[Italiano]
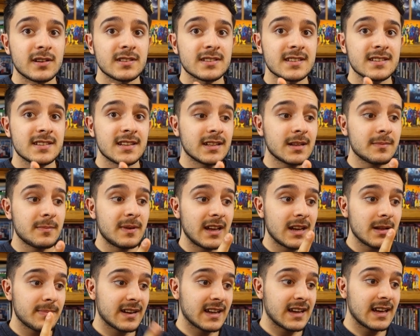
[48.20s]
che si senta
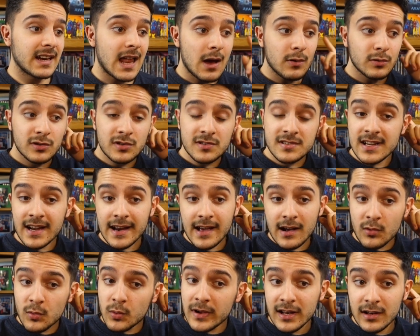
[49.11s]
bene perché l'audio
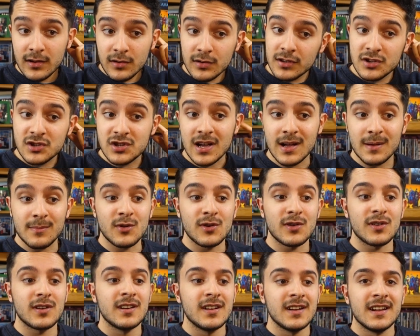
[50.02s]
sarà quello,
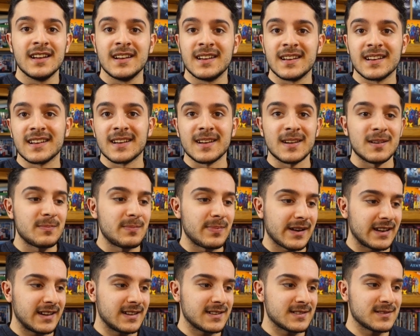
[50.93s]
diciamo, eh,
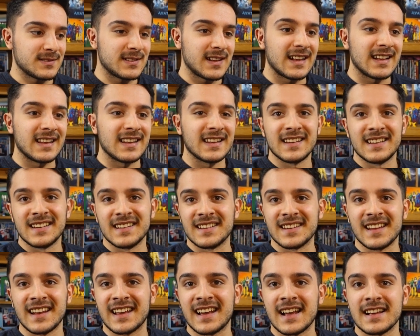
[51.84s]
preso dal,
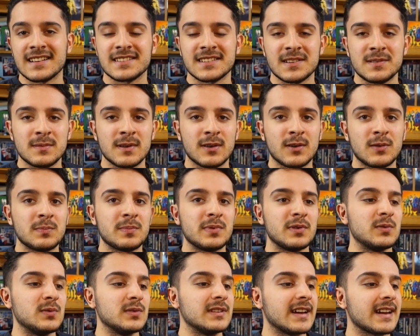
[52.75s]
dalle casse del mio
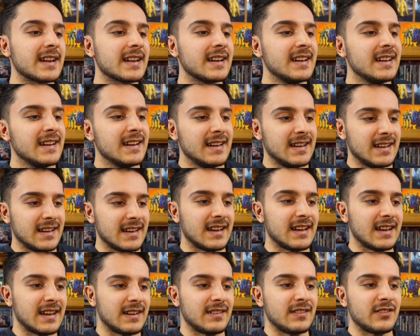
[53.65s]
computer.
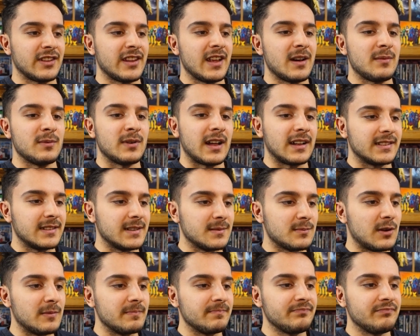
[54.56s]
Eh, vediamo un
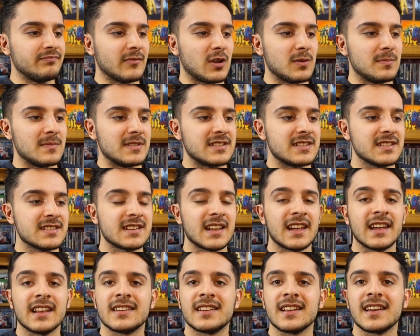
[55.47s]
attimo come si
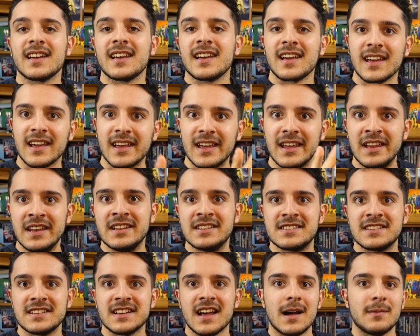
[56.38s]
sente.
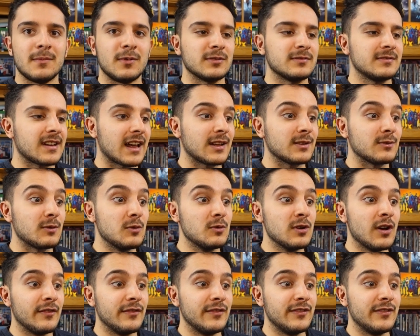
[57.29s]
Iniziamo. 3, 2, 1,